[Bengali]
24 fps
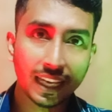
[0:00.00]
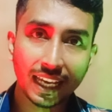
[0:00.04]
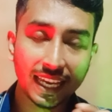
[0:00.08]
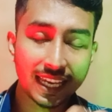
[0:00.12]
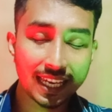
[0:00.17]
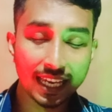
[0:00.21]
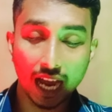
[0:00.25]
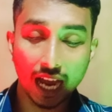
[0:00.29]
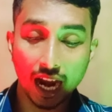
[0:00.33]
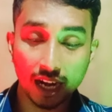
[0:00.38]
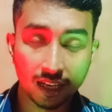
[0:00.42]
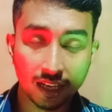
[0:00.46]
এই
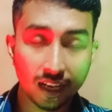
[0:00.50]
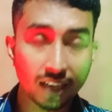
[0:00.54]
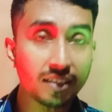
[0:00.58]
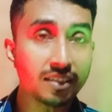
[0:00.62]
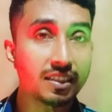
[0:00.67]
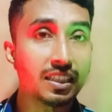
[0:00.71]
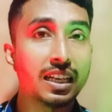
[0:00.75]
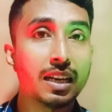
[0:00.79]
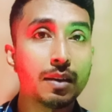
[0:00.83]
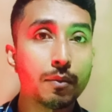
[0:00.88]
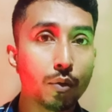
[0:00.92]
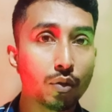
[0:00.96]
আঠাশ
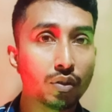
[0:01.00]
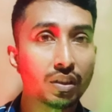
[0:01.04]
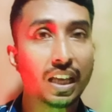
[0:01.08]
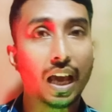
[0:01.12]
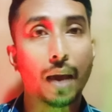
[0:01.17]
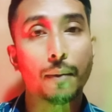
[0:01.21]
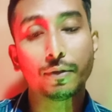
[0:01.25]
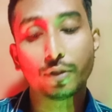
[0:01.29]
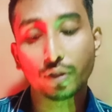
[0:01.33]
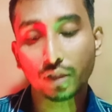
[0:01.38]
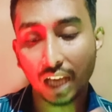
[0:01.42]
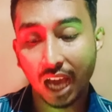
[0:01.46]
দিনের মধ্যে
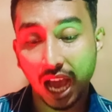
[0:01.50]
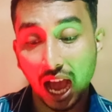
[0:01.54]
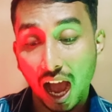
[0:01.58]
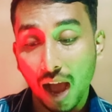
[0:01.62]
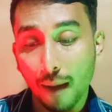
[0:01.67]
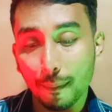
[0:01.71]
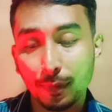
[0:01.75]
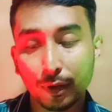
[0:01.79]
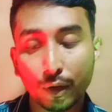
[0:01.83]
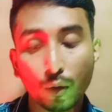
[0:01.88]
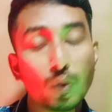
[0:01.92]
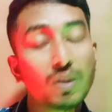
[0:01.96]
আমি যদি
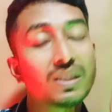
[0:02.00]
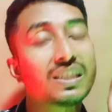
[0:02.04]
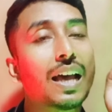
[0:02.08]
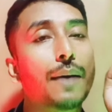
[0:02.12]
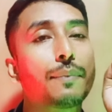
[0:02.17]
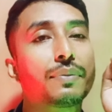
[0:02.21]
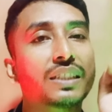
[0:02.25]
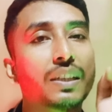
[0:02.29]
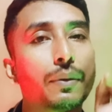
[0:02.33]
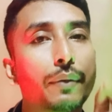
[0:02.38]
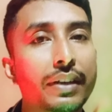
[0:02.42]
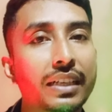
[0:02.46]
আবারও ওই
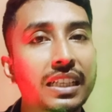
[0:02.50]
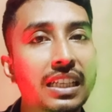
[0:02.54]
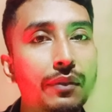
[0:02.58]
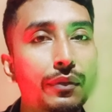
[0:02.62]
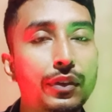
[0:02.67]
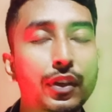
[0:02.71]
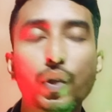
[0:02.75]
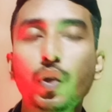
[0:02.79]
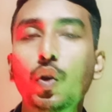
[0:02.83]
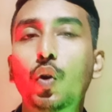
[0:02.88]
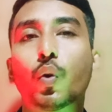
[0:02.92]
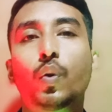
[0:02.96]
সাবস্ক্রাইবার নিয়ে
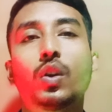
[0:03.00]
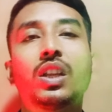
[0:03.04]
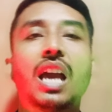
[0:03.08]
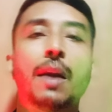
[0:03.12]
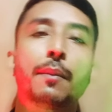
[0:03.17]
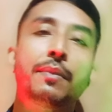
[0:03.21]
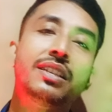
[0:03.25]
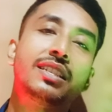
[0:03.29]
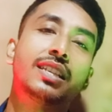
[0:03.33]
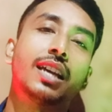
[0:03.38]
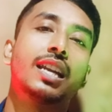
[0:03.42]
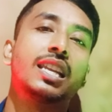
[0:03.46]
ভিডিও করি
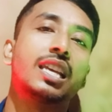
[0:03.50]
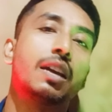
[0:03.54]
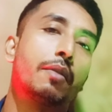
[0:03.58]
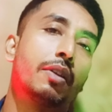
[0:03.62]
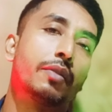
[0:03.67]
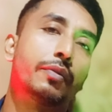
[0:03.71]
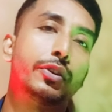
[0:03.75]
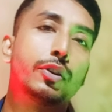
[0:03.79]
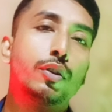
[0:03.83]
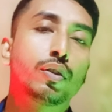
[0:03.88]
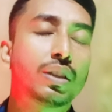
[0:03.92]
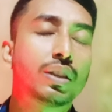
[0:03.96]
আমি জানি আমার
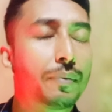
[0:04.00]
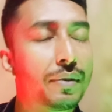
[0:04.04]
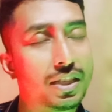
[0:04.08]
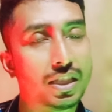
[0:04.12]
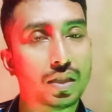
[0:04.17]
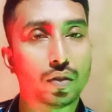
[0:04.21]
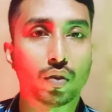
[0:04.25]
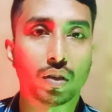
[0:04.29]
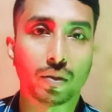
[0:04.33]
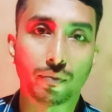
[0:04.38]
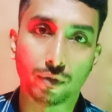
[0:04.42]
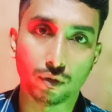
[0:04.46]
ভিডিওতে বেশি
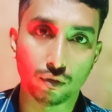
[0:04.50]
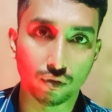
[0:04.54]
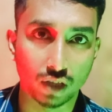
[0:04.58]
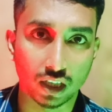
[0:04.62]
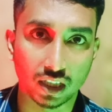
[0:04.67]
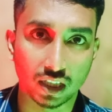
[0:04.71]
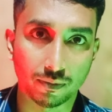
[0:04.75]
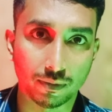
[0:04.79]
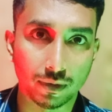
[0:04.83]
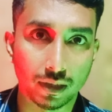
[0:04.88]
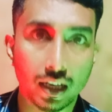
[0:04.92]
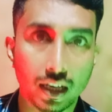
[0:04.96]
করে ভিউজ
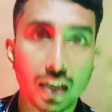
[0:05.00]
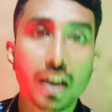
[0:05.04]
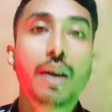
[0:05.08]
আসবে